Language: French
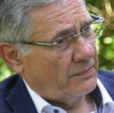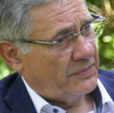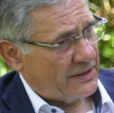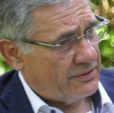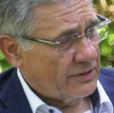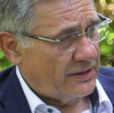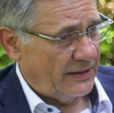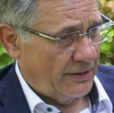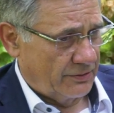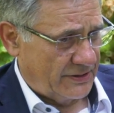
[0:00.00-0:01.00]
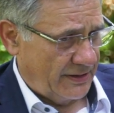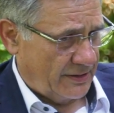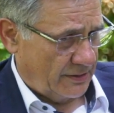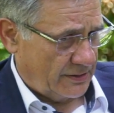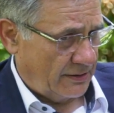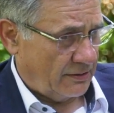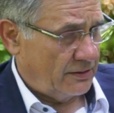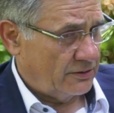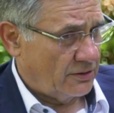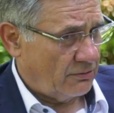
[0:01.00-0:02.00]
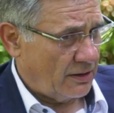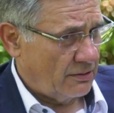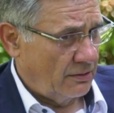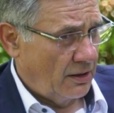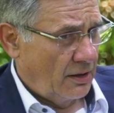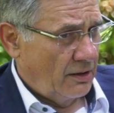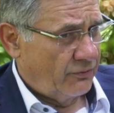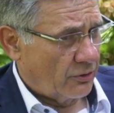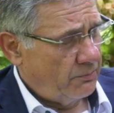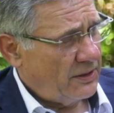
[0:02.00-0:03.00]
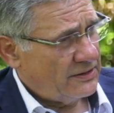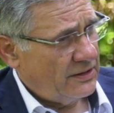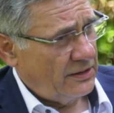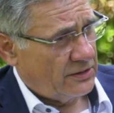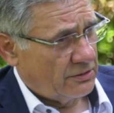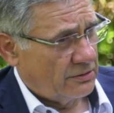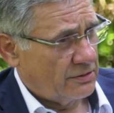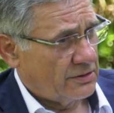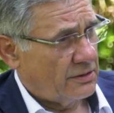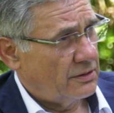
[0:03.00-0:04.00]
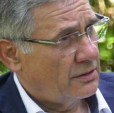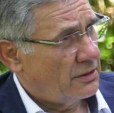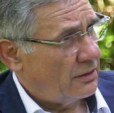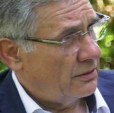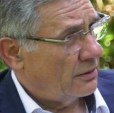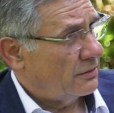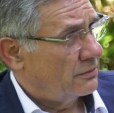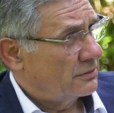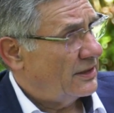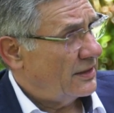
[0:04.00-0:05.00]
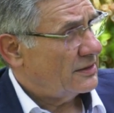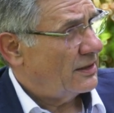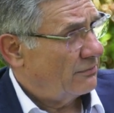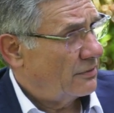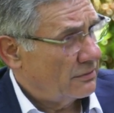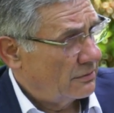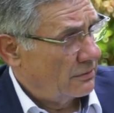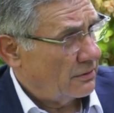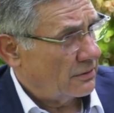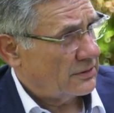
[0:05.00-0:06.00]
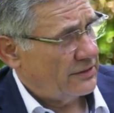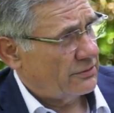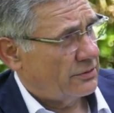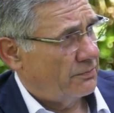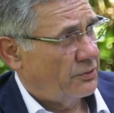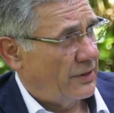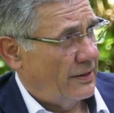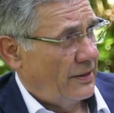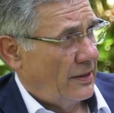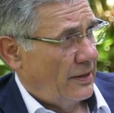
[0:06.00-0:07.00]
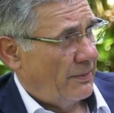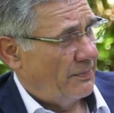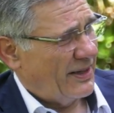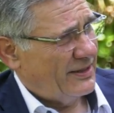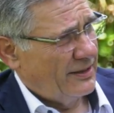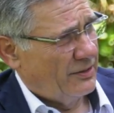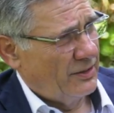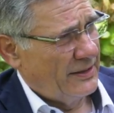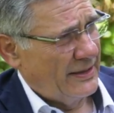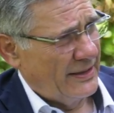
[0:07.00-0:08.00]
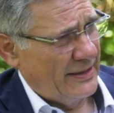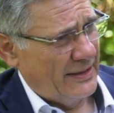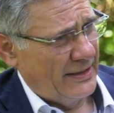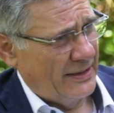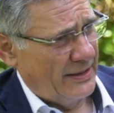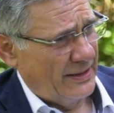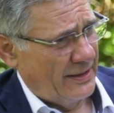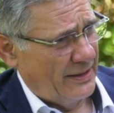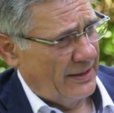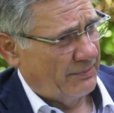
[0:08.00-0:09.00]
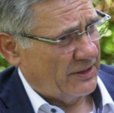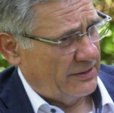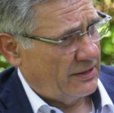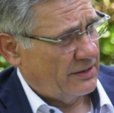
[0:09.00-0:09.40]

Bien sûr qu'il y a des conséquences. Alors, je crois qu'il faut replacer les choses dans leur contexte avant de, rentrer sur ce point particulier et précis.